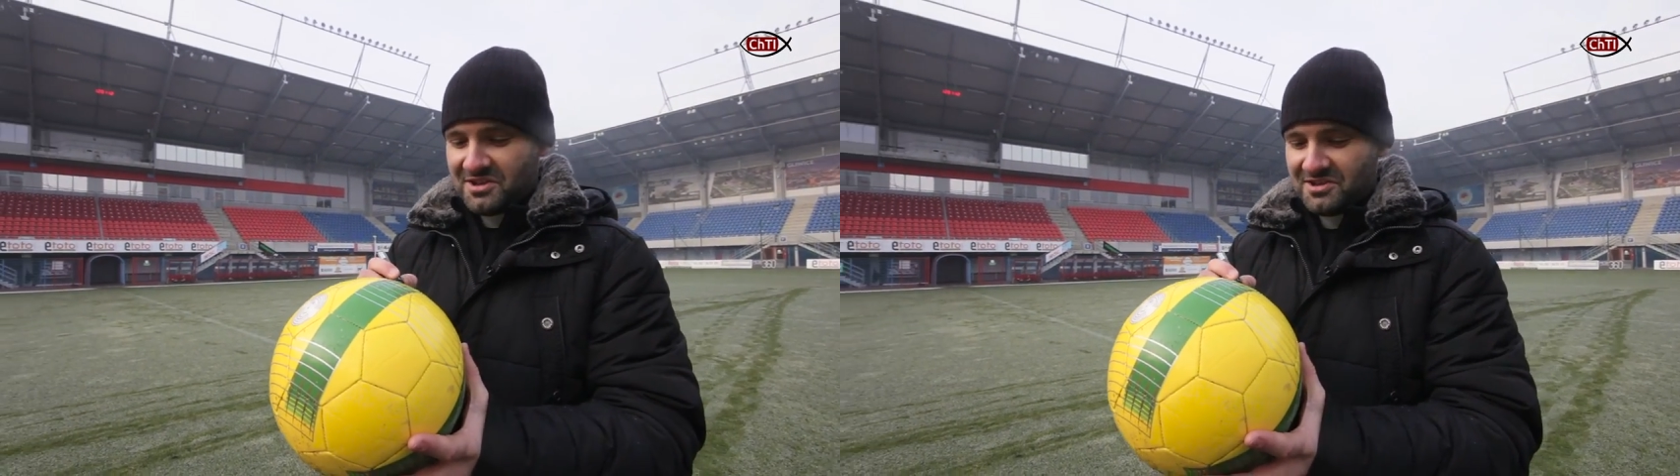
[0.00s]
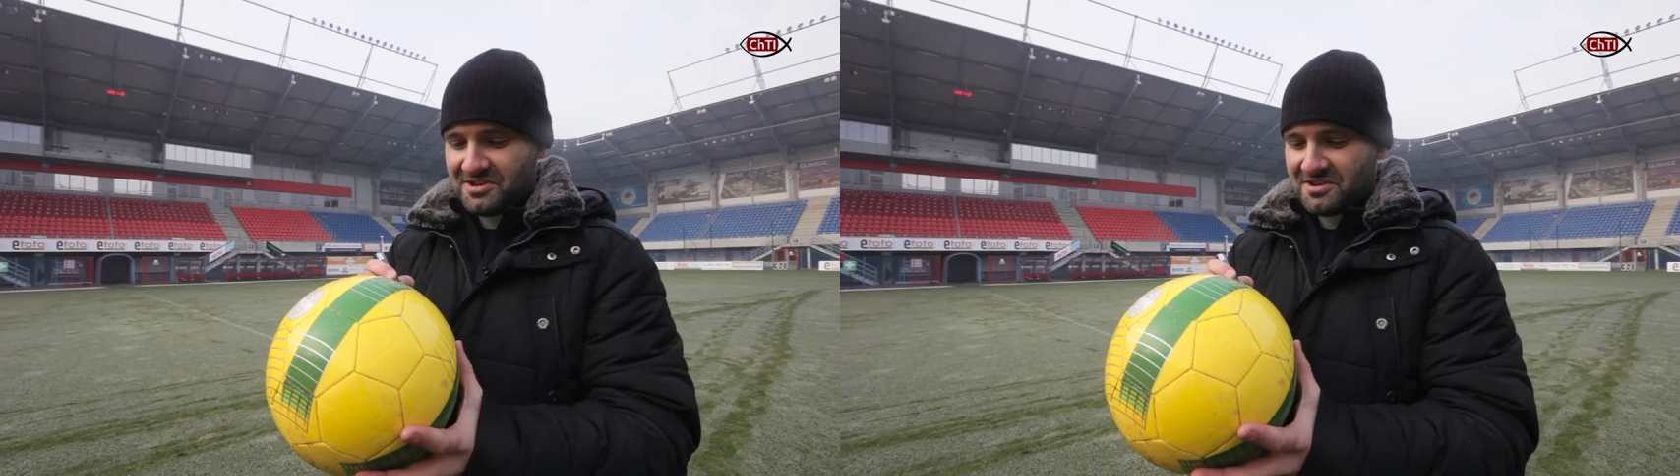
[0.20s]

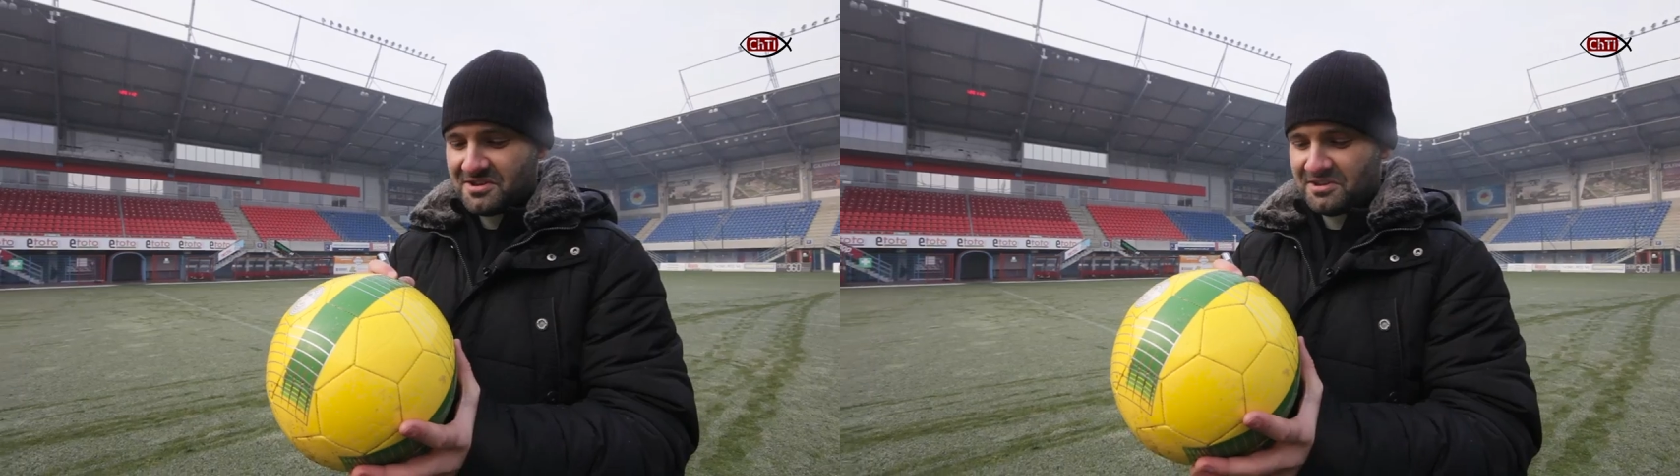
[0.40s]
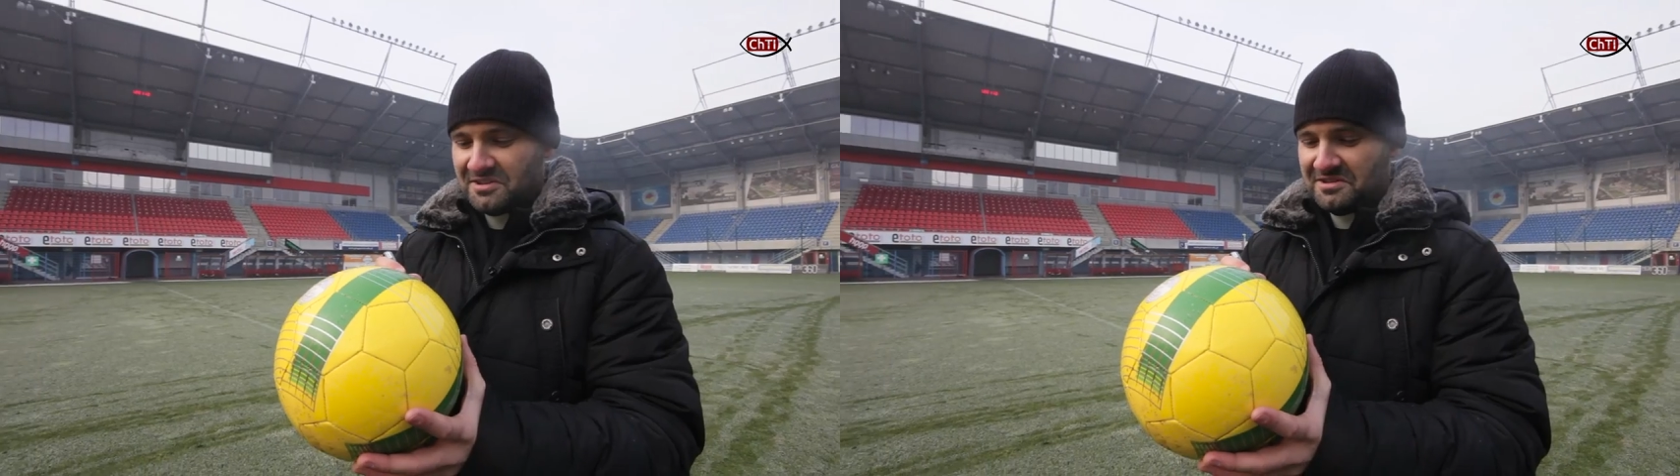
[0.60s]

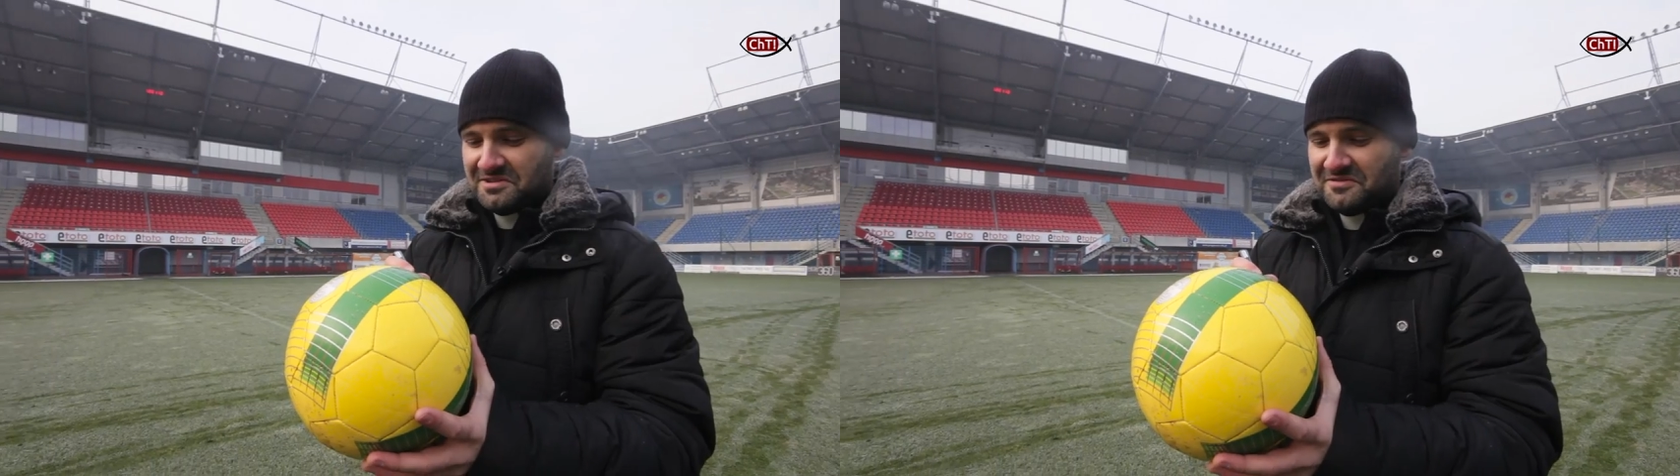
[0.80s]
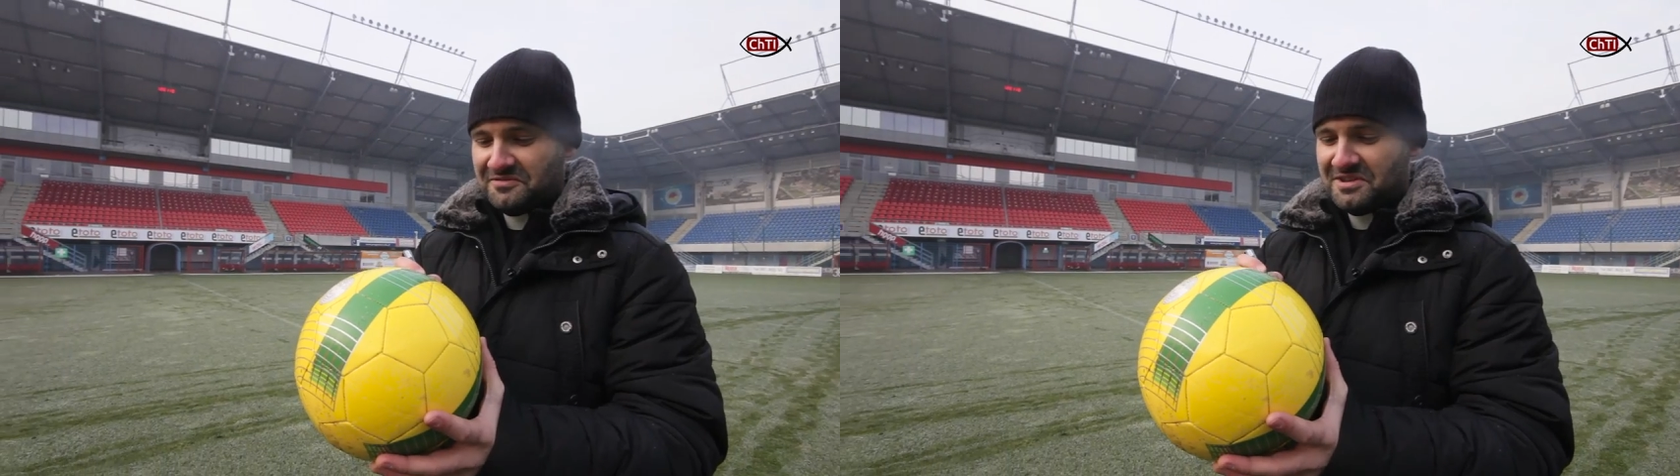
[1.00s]
I
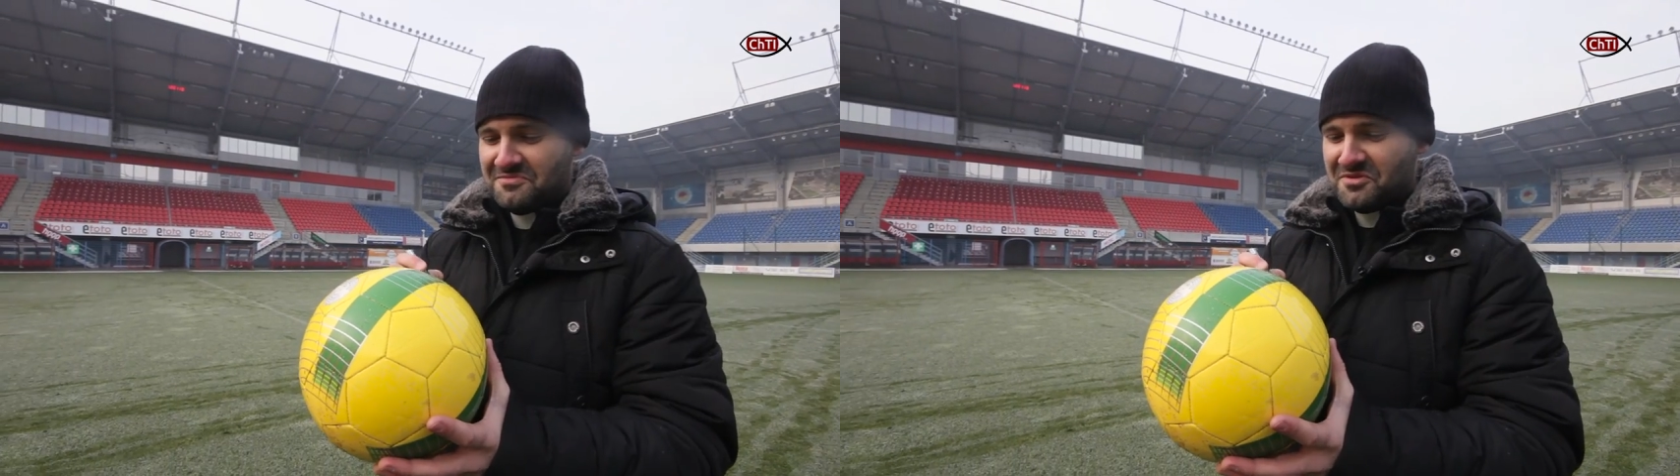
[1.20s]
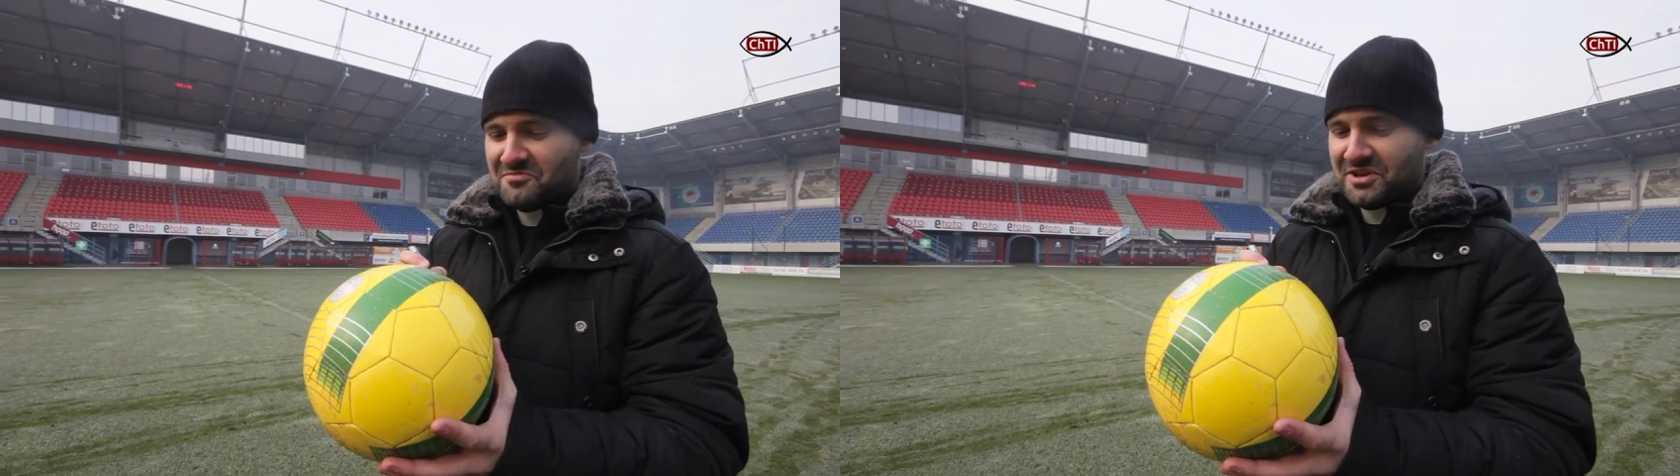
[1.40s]
w
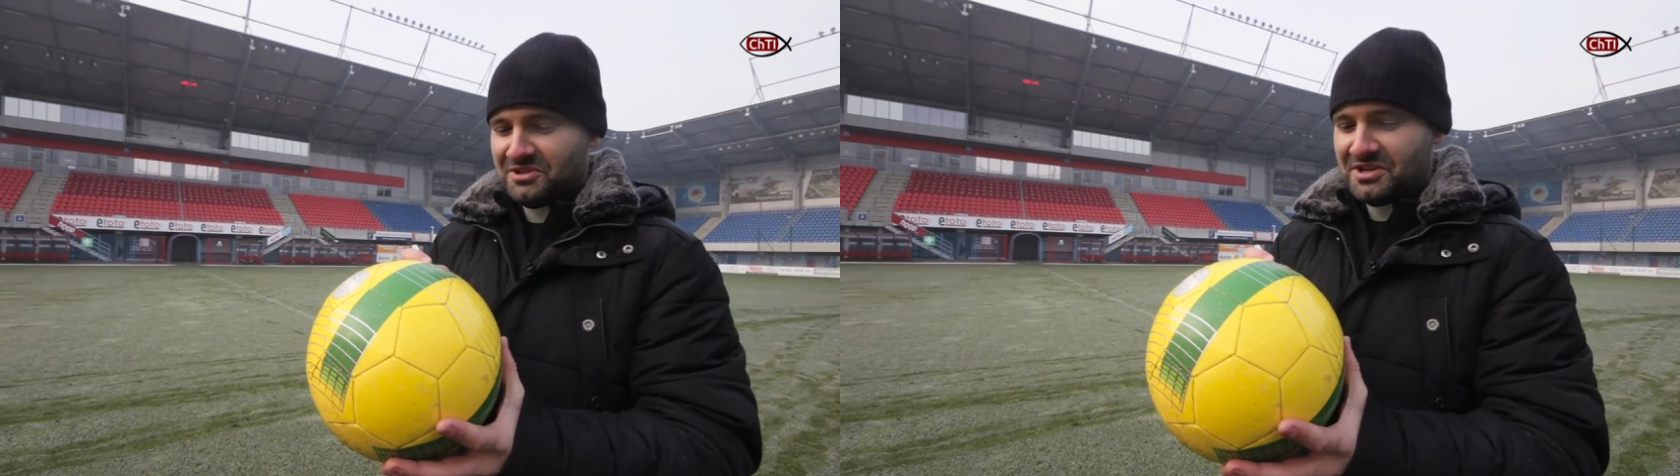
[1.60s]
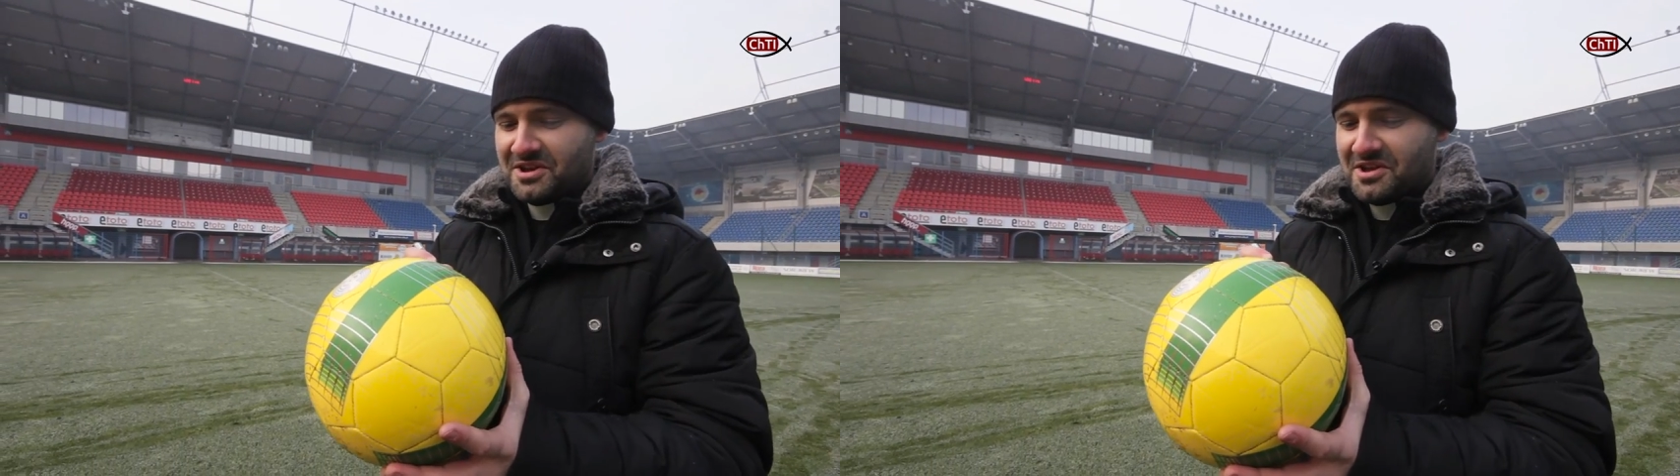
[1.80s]
tym
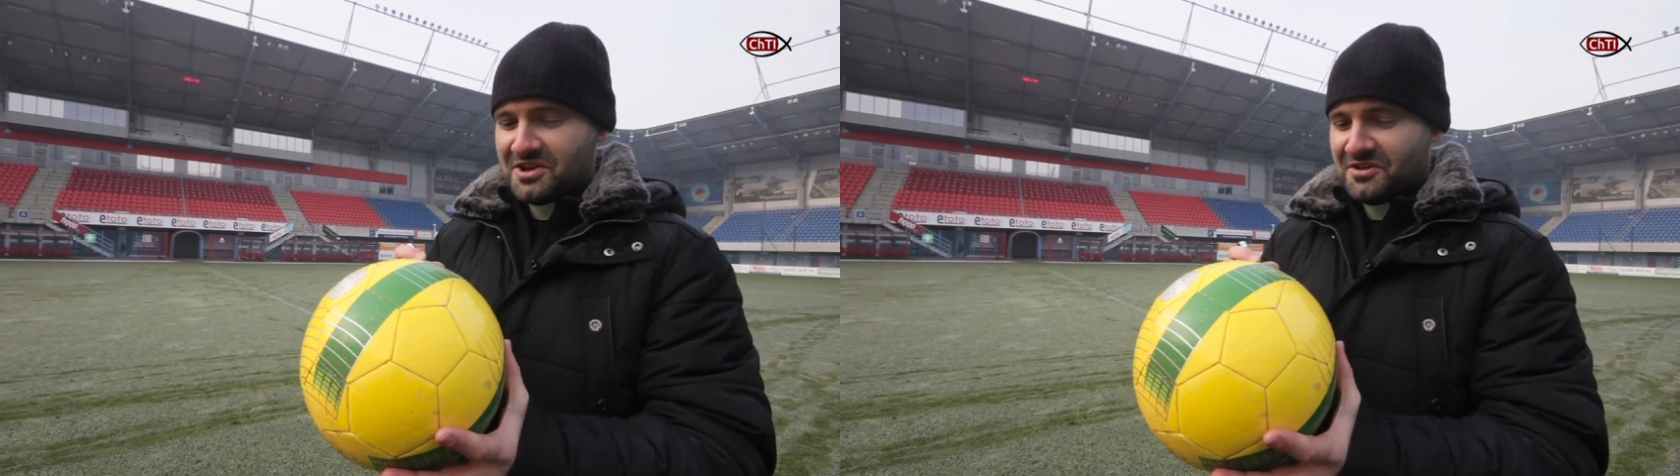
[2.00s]
momencie